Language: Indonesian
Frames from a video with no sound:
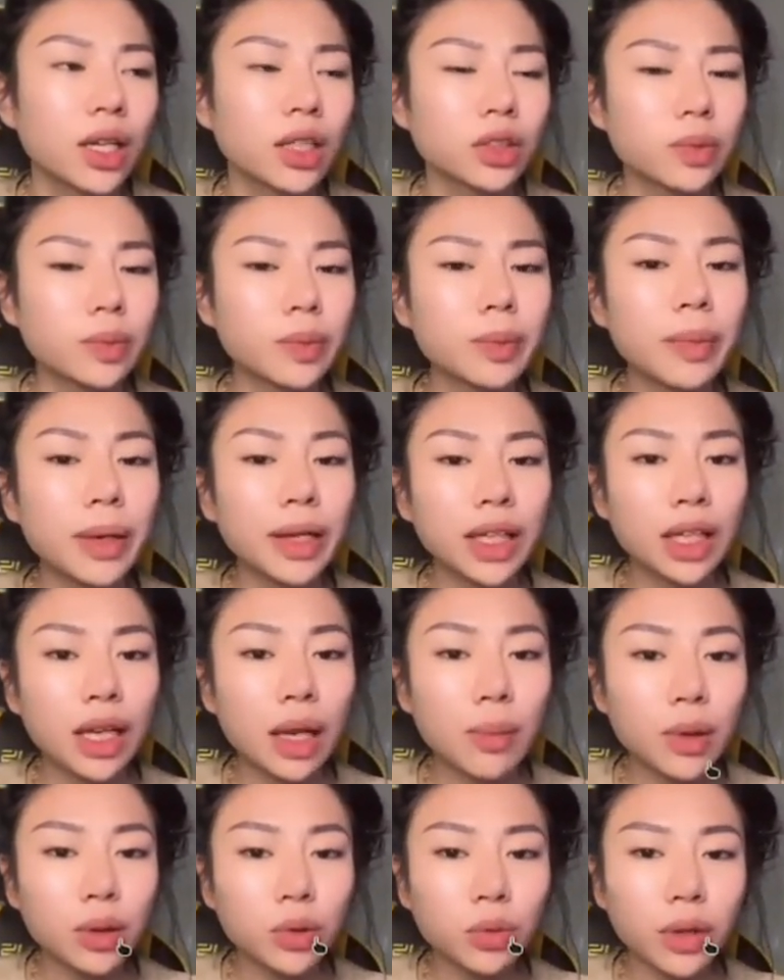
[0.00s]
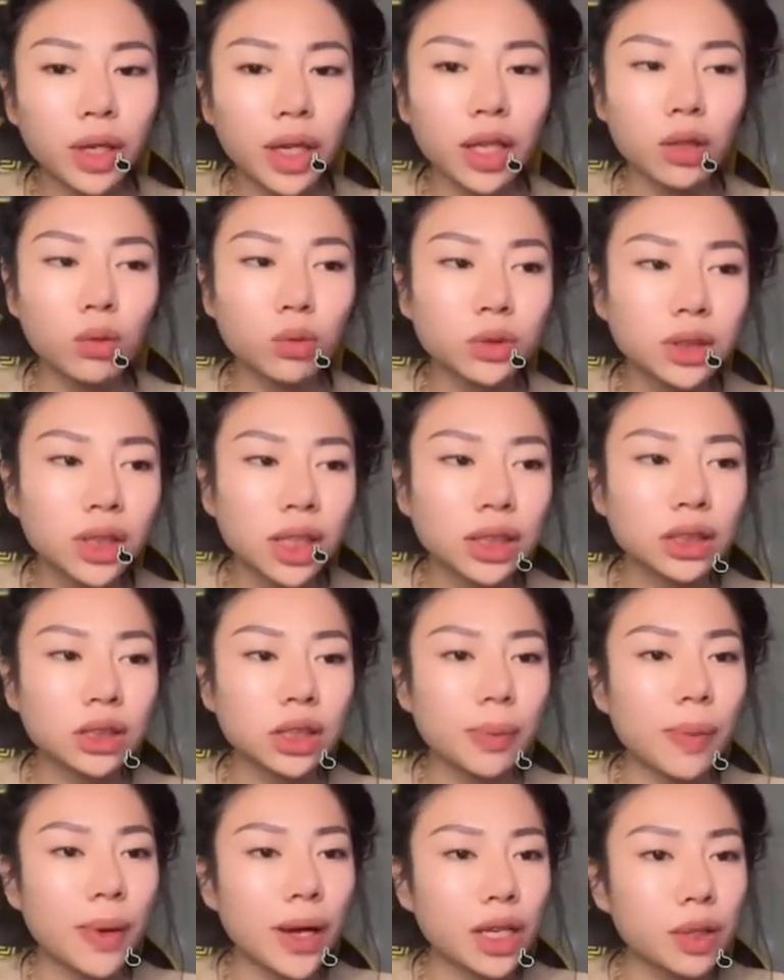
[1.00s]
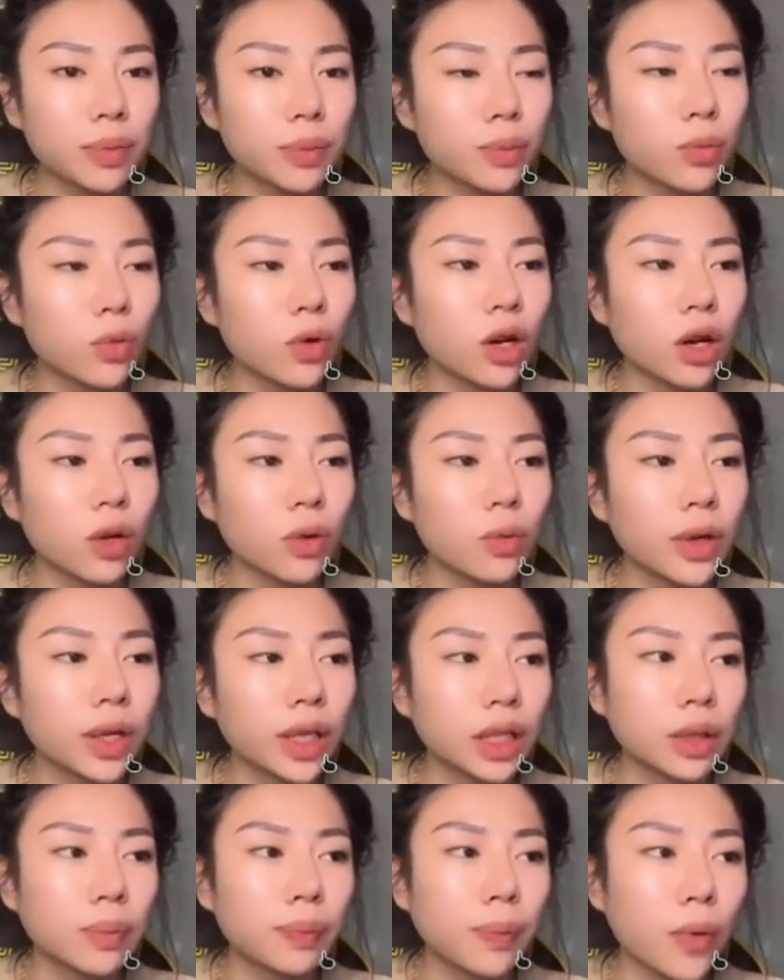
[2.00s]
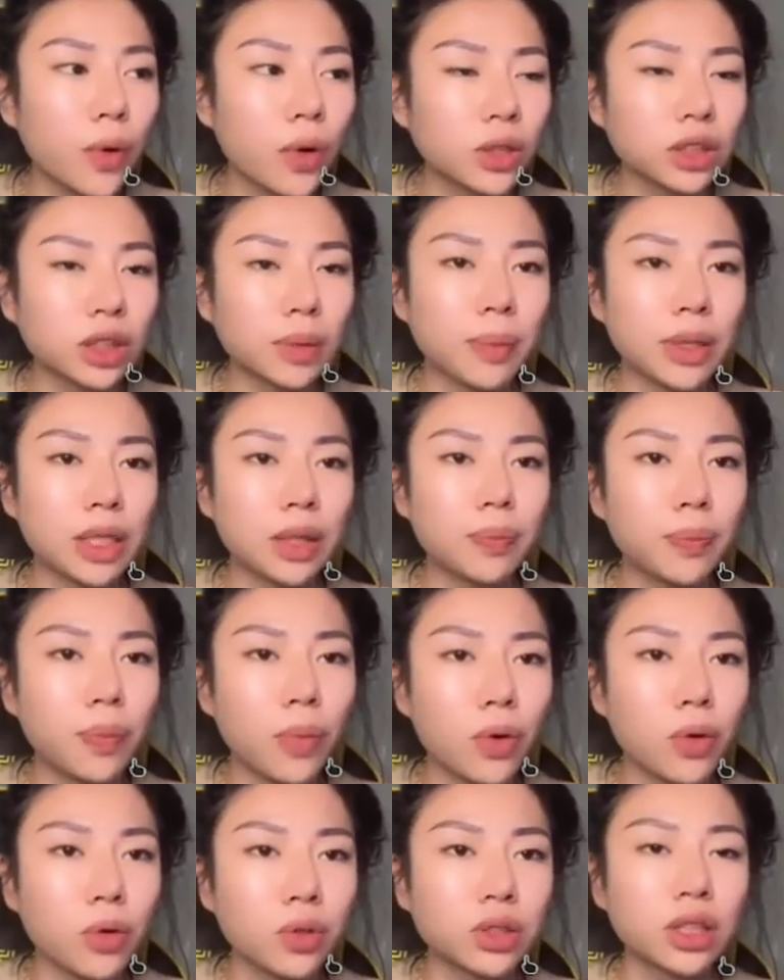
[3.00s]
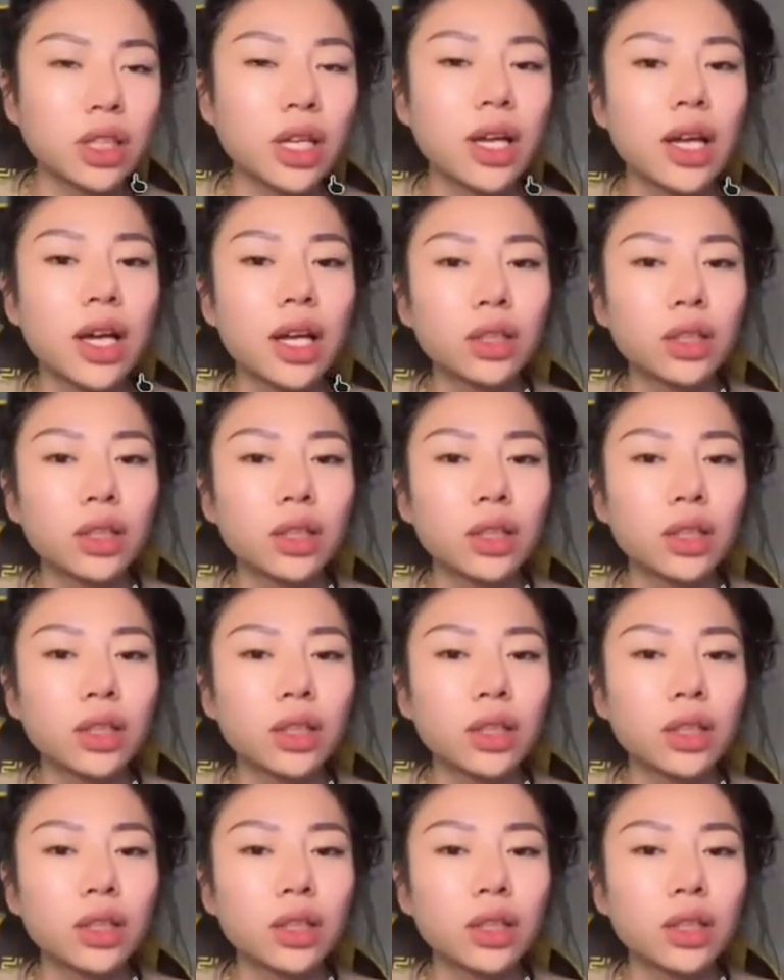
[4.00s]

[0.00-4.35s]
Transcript: cuman makin lama tuh kayak ngelunjak setiap hari muka gue yang dipost apa dipost